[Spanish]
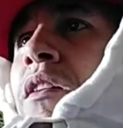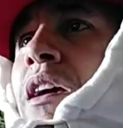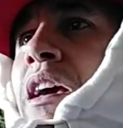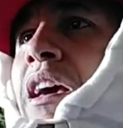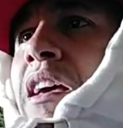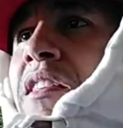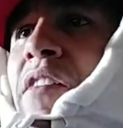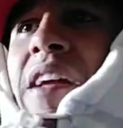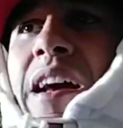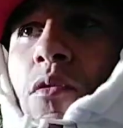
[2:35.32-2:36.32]
Eh, se
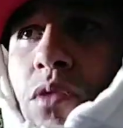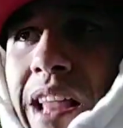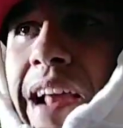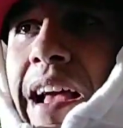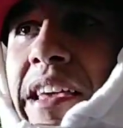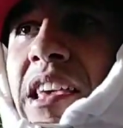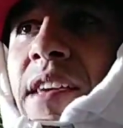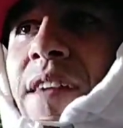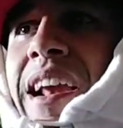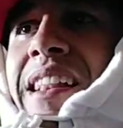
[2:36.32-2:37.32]
van a juntar ahí
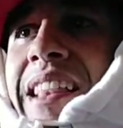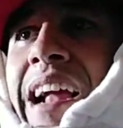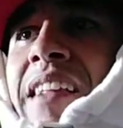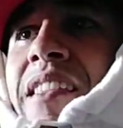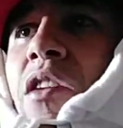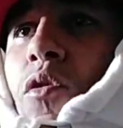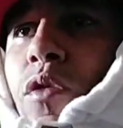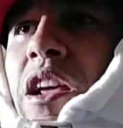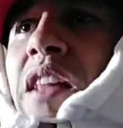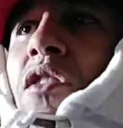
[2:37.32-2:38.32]
y van a estar
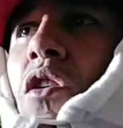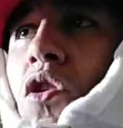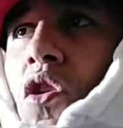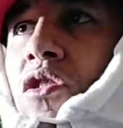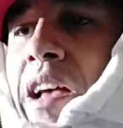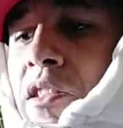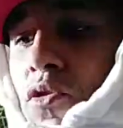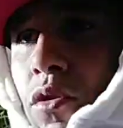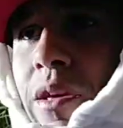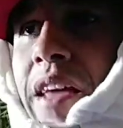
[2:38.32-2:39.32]
descubriendo cosas
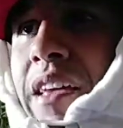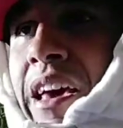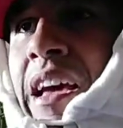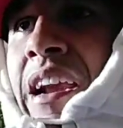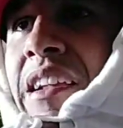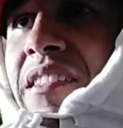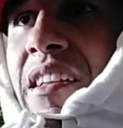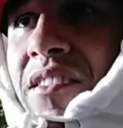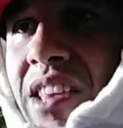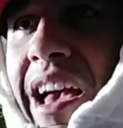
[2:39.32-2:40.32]
turbias de de
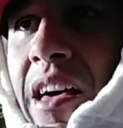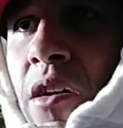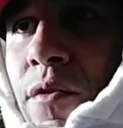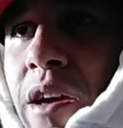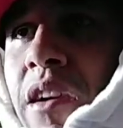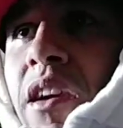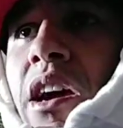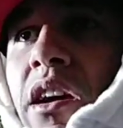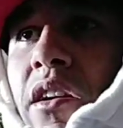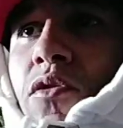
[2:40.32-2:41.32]
licenciado, ¿bien?
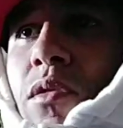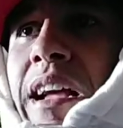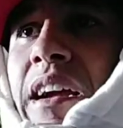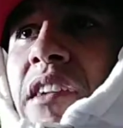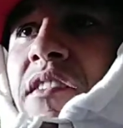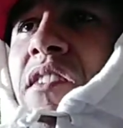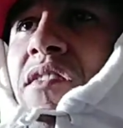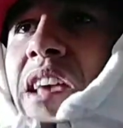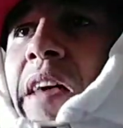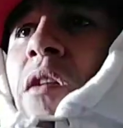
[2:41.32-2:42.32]
resulta que el
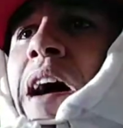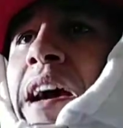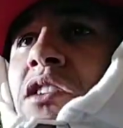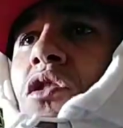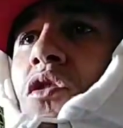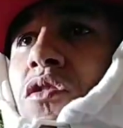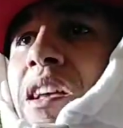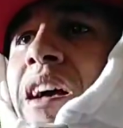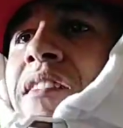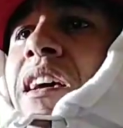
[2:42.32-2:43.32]
licenciado ha hecho
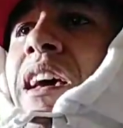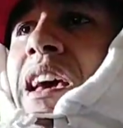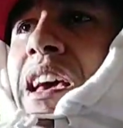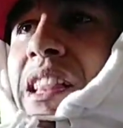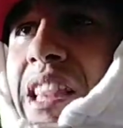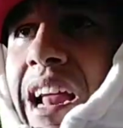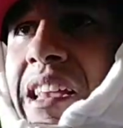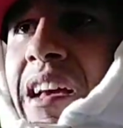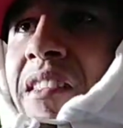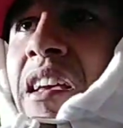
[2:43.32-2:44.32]
cosas
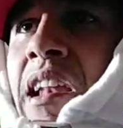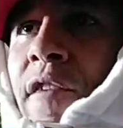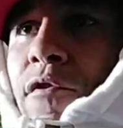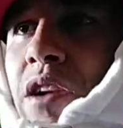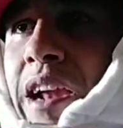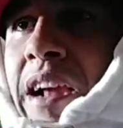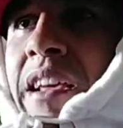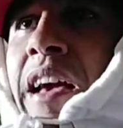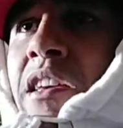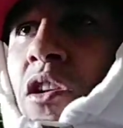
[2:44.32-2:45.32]
extrañas en la
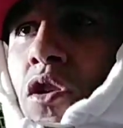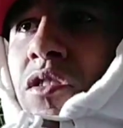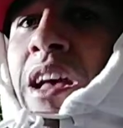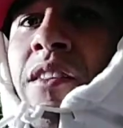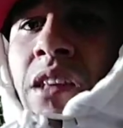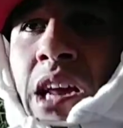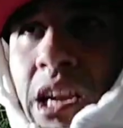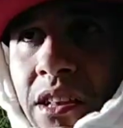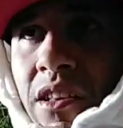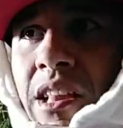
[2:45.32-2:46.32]
funeraria y cosas
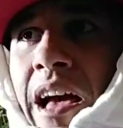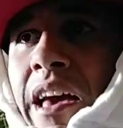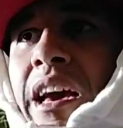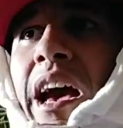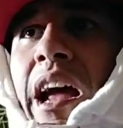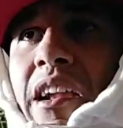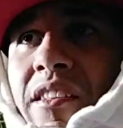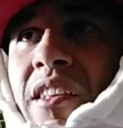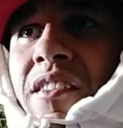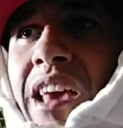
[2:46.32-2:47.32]
ilícitas. El
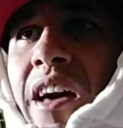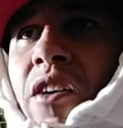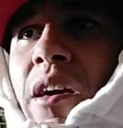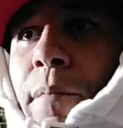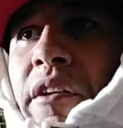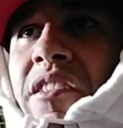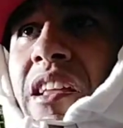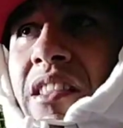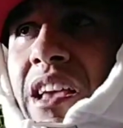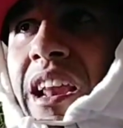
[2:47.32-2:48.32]
licenciado después se
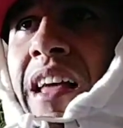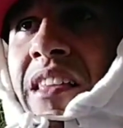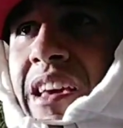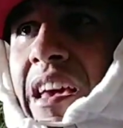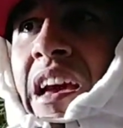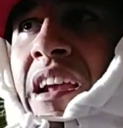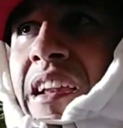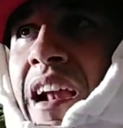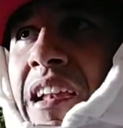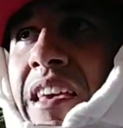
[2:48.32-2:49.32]
entera de que en
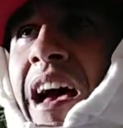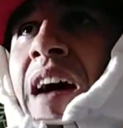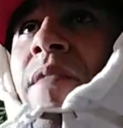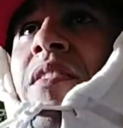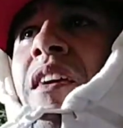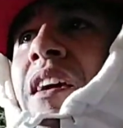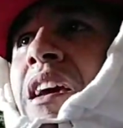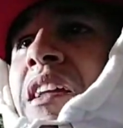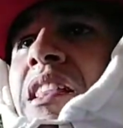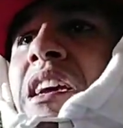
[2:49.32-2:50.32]
realidad
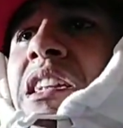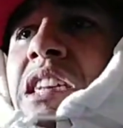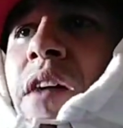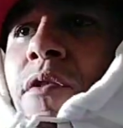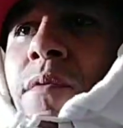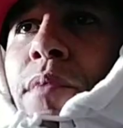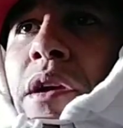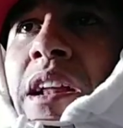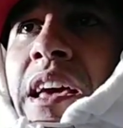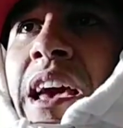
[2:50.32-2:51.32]
este chabón por
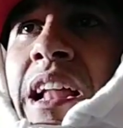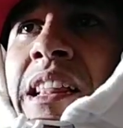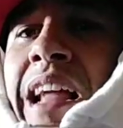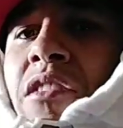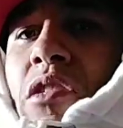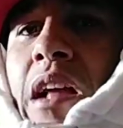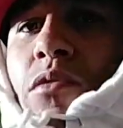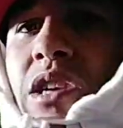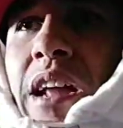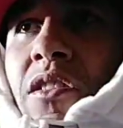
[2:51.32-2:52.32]
el que él tanto está
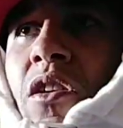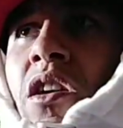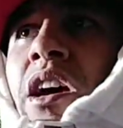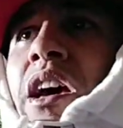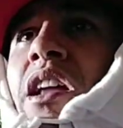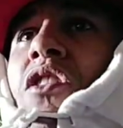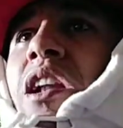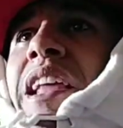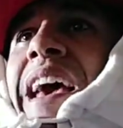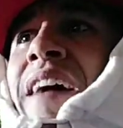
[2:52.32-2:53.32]
luchando
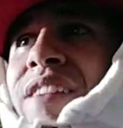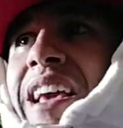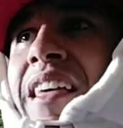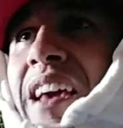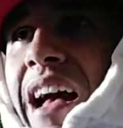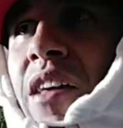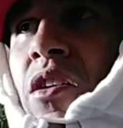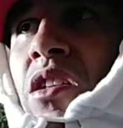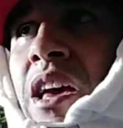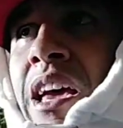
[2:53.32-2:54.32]
no le habría
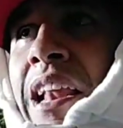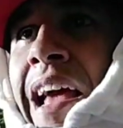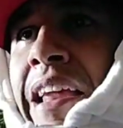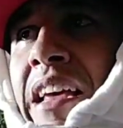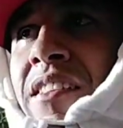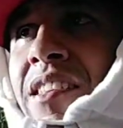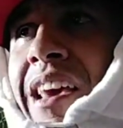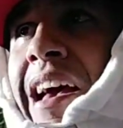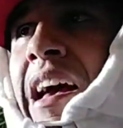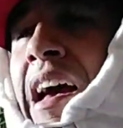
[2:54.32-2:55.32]
dejado eh, la
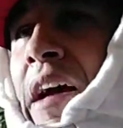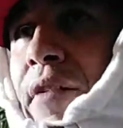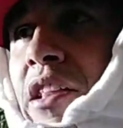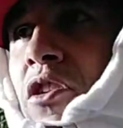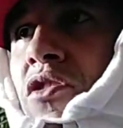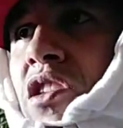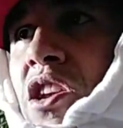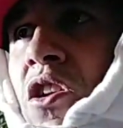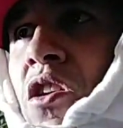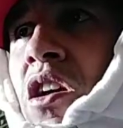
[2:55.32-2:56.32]
herencia a Beto,
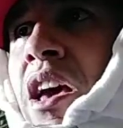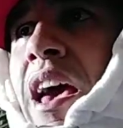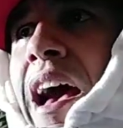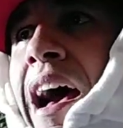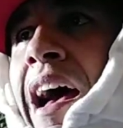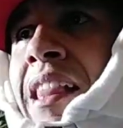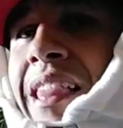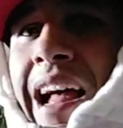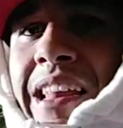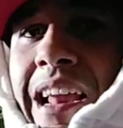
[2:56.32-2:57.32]
sino a
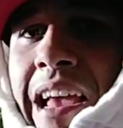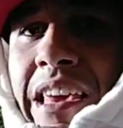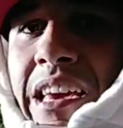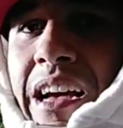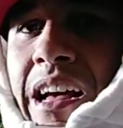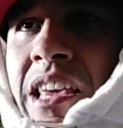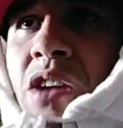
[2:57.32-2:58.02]
Tania, la hija.